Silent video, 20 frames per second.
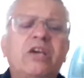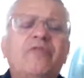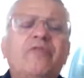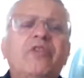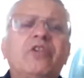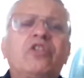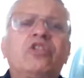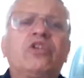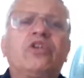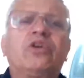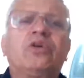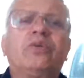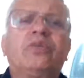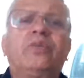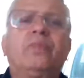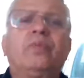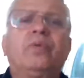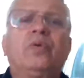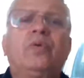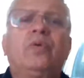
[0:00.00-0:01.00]
refletir
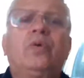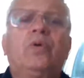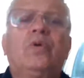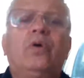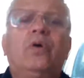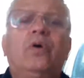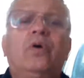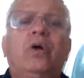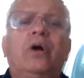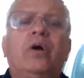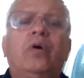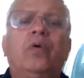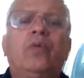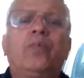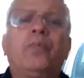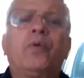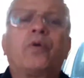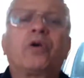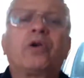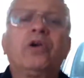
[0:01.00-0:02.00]
um
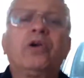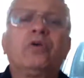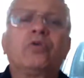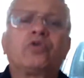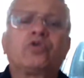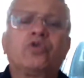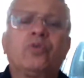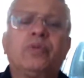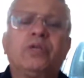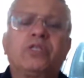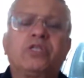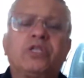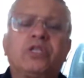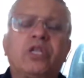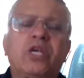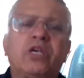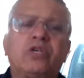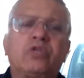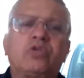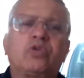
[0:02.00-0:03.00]
pouquinho sobre esse
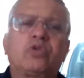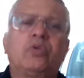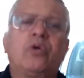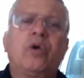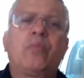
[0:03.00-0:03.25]
texto.